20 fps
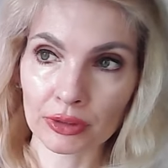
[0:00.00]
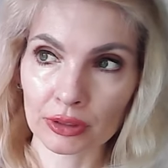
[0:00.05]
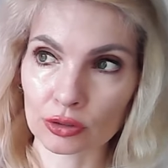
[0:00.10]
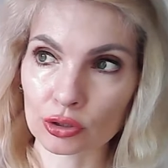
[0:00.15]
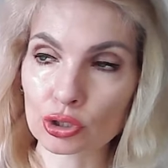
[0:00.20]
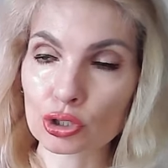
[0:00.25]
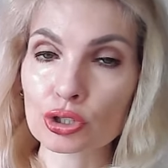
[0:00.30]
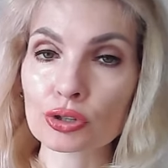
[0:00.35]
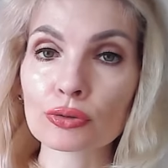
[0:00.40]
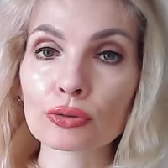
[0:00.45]
Ты
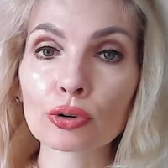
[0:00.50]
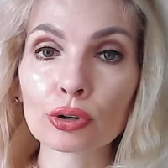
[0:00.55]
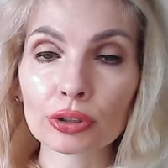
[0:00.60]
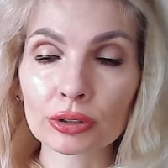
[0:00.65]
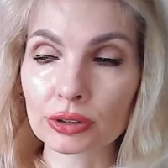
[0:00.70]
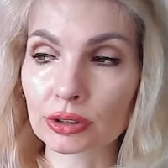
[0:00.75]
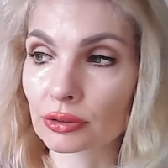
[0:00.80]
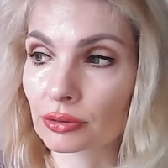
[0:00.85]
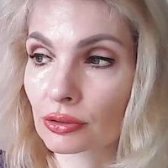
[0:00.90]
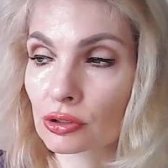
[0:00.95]
чего
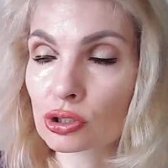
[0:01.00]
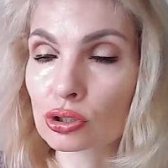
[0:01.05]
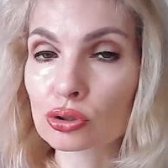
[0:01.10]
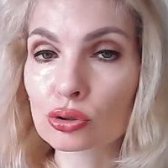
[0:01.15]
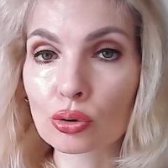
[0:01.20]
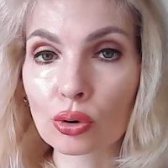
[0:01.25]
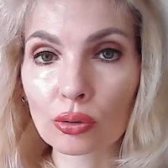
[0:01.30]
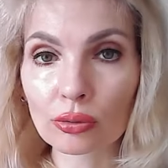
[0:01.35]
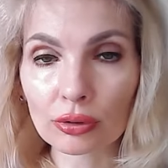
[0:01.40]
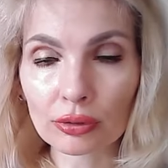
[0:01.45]
это
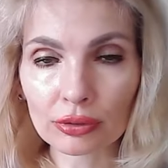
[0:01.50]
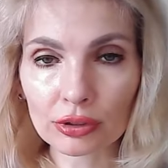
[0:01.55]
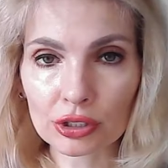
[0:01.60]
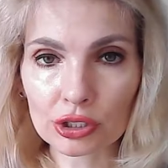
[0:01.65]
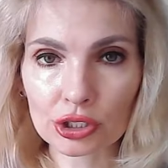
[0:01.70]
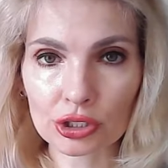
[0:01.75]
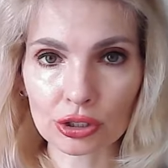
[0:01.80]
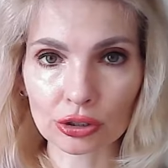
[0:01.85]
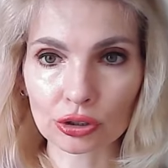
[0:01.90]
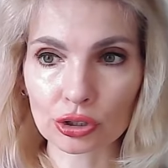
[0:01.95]

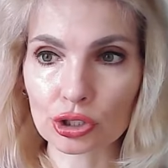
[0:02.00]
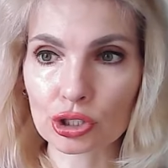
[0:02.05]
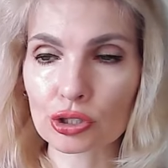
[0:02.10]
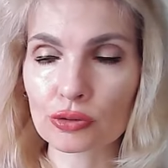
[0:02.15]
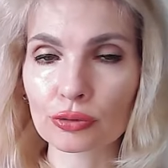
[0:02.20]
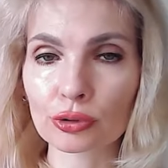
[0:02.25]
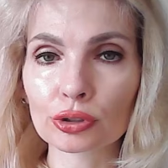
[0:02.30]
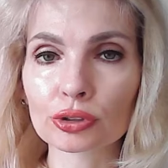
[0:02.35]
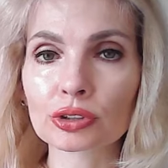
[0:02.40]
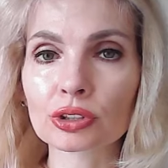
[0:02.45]
высовываешься? Ты
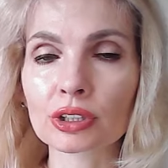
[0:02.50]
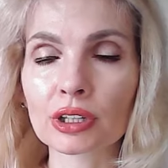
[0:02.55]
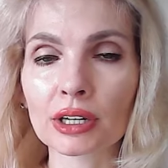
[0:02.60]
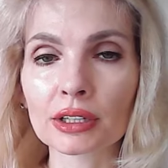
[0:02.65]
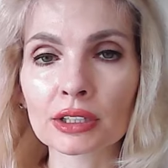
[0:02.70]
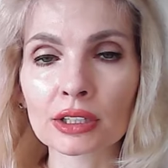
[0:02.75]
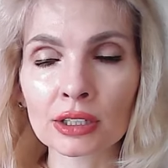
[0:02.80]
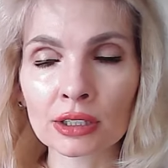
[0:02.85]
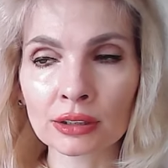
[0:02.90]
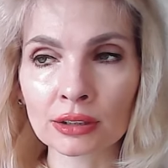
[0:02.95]
чего это
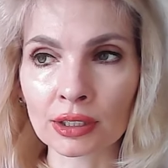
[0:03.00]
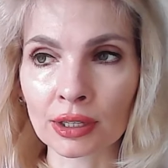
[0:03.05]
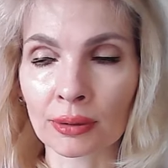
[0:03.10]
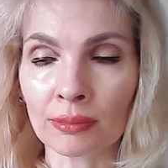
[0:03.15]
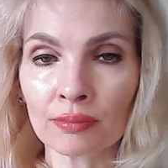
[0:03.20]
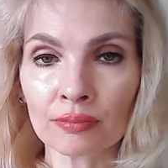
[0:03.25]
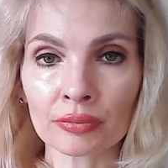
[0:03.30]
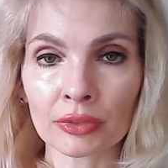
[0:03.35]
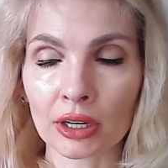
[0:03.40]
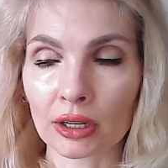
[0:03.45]

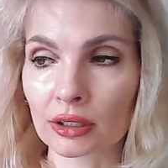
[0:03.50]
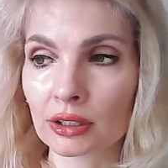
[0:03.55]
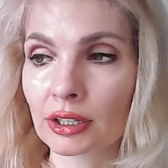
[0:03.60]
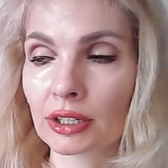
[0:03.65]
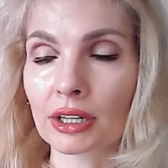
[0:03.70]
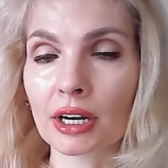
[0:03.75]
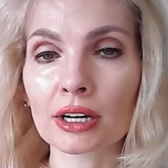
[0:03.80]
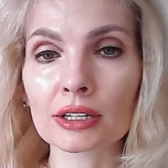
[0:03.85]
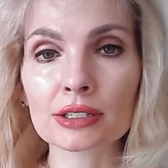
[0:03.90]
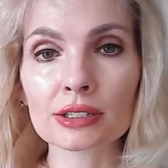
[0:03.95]
какие-то
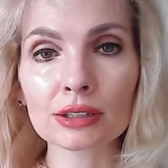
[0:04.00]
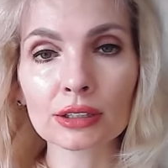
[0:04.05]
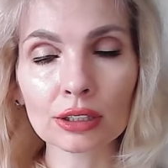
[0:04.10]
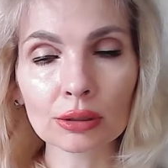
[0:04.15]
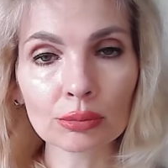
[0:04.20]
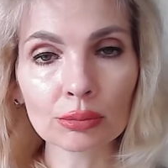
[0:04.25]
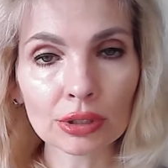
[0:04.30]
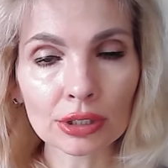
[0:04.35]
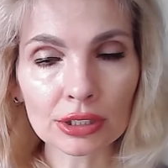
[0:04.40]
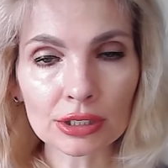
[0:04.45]
грязные
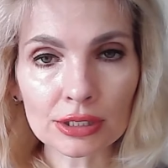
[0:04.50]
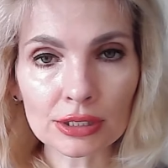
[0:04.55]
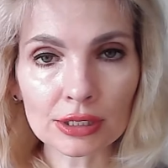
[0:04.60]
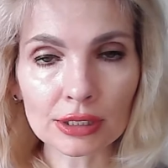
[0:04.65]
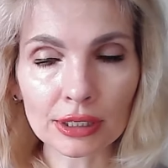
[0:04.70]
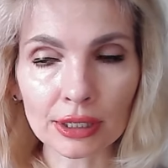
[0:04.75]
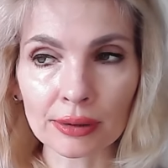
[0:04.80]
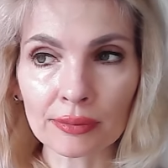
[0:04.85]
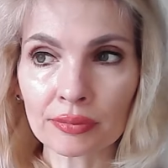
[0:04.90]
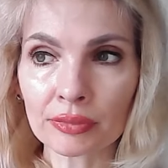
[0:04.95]

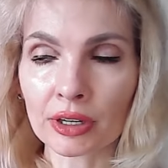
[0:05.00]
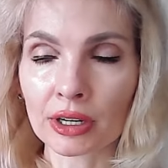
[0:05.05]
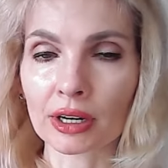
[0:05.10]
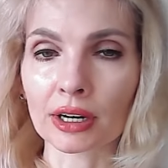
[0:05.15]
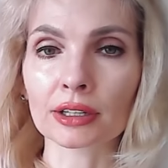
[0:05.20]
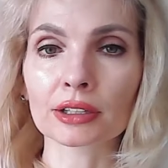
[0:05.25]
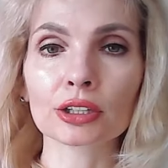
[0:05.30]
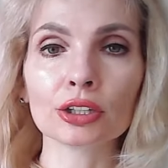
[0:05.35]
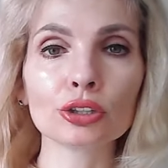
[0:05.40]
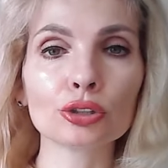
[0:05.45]
мысли,
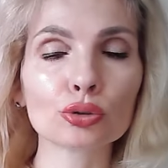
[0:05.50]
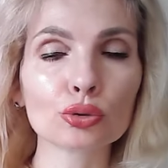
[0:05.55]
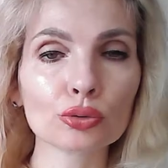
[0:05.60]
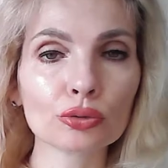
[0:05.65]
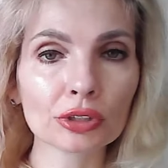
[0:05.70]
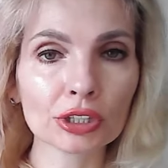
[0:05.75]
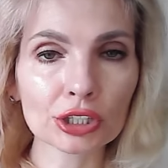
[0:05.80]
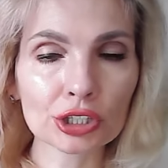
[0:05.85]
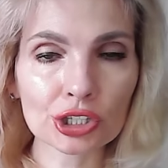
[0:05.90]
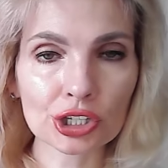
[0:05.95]
какие-то
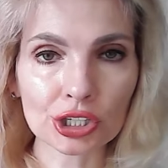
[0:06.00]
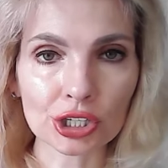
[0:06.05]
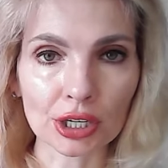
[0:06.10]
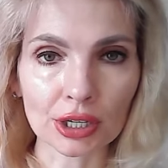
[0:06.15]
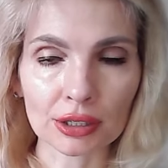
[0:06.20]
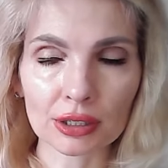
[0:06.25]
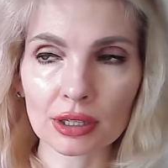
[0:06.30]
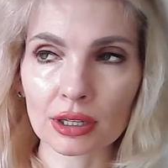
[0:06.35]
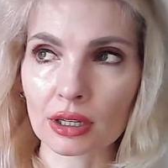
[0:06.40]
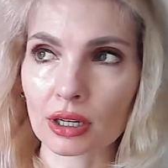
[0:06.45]

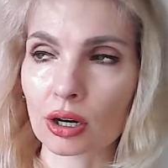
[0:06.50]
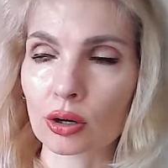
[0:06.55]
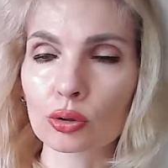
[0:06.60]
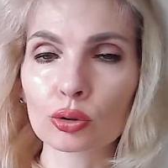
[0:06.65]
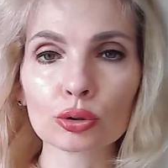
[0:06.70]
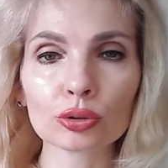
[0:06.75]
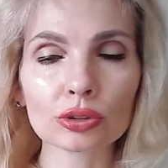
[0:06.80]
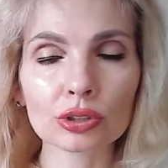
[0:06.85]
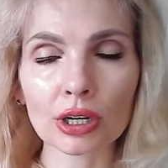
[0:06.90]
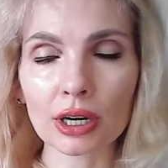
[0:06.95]
увлечения,
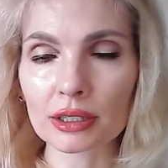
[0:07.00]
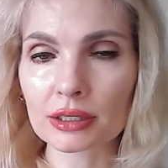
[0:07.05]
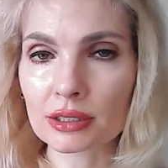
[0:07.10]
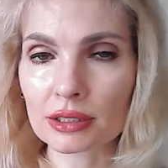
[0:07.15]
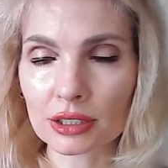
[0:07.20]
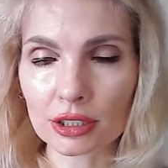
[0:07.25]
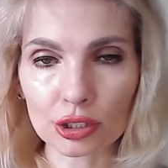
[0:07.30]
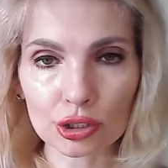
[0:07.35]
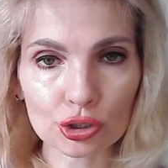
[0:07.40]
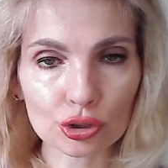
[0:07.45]
какую-то
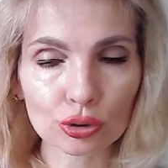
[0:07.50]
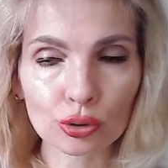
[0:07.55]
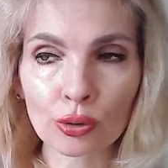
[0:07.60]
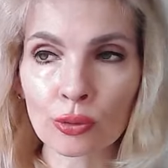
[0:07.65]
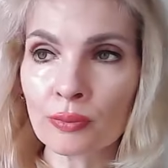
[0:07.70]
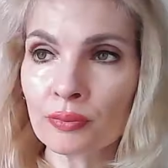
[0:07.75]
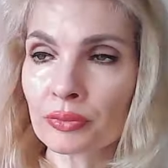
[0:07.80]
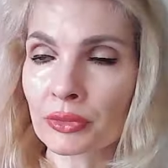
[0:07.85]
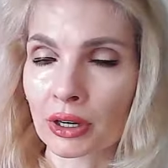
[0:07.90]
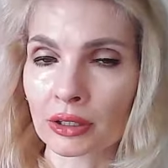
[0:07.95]

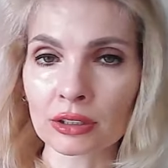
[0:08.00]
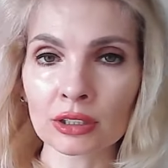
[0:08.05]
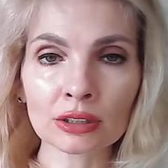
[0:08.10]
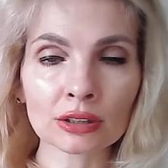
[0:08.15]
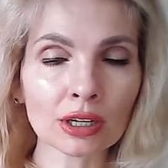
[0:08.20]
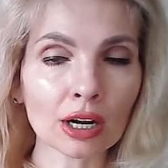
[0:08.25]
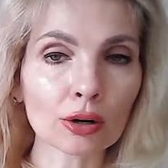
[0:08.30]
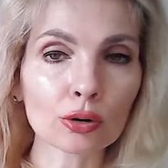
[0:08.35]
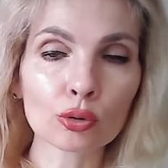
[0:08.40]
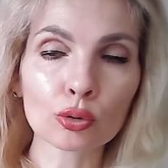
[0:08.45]
одежду не
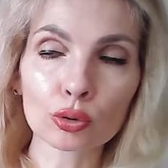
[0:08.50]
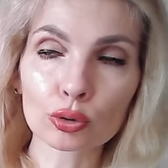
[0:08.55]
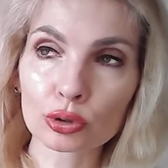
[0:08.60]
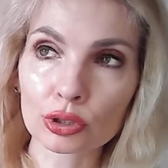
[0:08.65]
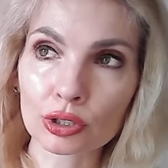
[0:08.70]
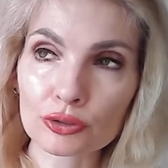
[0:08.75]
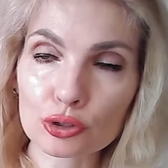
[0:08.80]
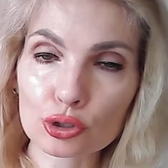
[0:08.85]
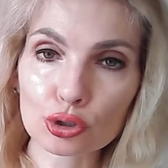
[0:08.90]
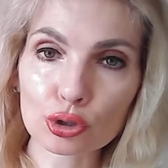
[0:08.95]
такую,
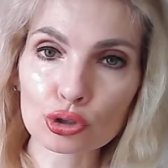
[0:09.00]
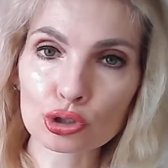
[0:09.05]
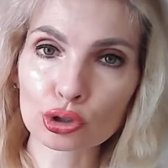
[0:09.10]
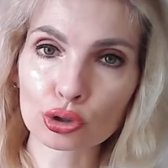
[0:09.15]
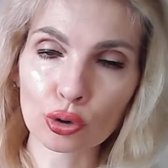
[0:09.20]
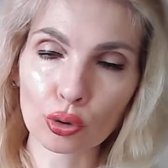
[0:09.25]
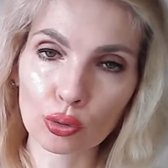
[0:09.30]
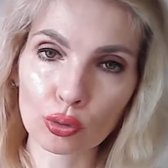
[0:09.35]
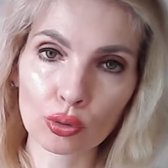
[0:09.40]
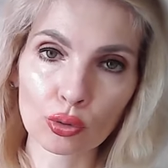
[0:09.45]
да все
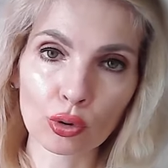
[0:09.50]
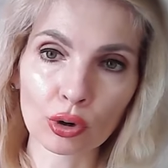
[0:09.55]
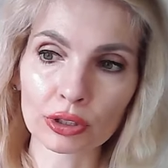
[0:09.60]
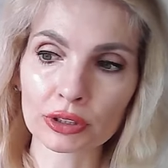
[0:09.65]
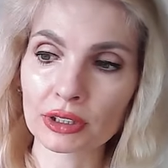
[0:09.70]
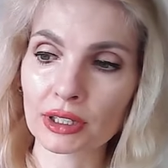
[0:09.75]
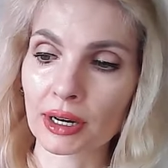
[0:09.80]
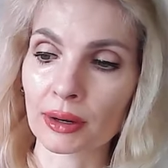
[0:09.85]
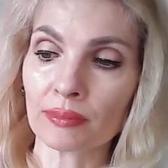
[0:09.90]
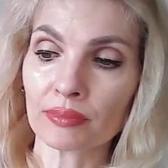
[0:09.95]
что
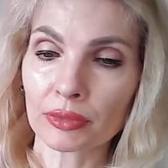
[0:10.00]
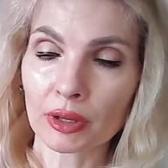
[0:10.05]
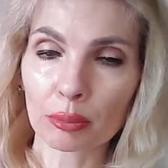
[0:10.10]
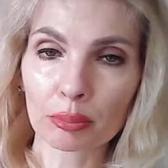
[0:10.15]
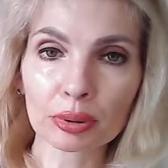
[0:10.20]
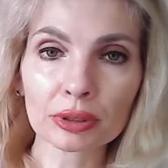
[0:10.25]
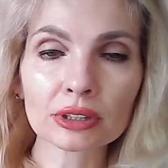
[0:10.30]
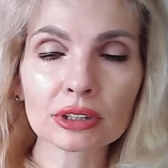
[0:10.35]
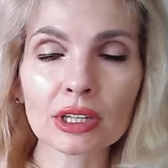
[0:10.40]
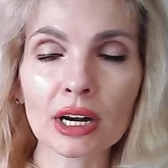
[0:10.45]
угодно
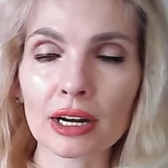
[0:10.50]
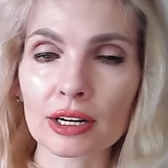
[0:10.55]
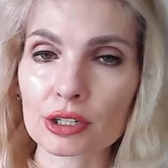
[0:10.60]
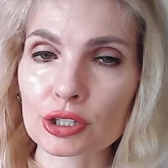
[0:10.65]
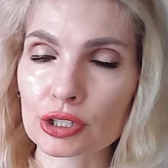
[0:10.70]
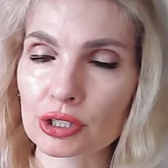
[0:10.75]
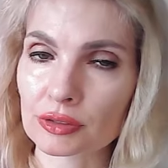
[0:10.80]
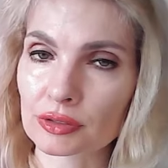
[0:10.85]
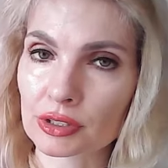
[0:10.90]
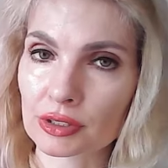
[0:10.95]

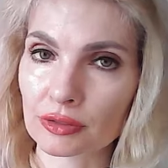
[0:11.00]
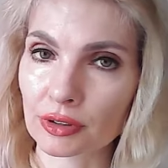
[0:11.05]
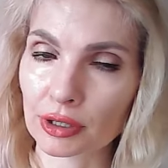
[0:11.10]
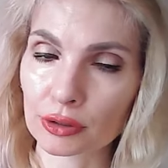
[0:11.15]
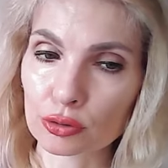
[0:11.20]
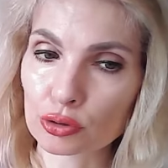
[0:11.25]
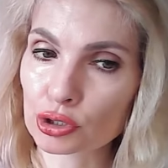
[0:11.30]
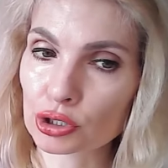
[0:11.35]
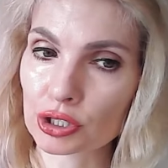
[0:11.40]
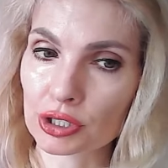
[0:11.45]
пытаешься в
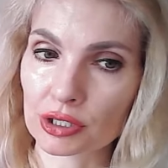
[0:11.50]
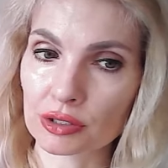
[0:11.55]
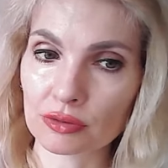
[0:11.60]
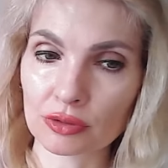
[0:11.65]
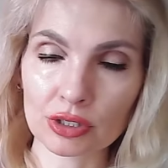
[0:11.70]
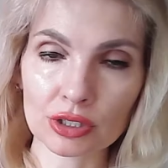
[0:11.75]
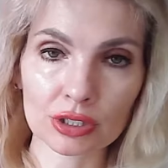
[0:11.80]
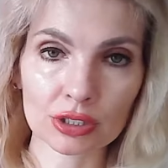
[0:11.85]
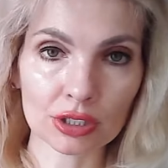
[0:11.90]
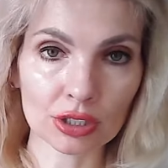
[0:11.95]
свою жизнь
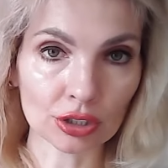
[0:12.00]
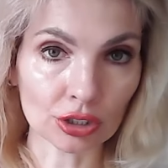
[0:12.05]
вести.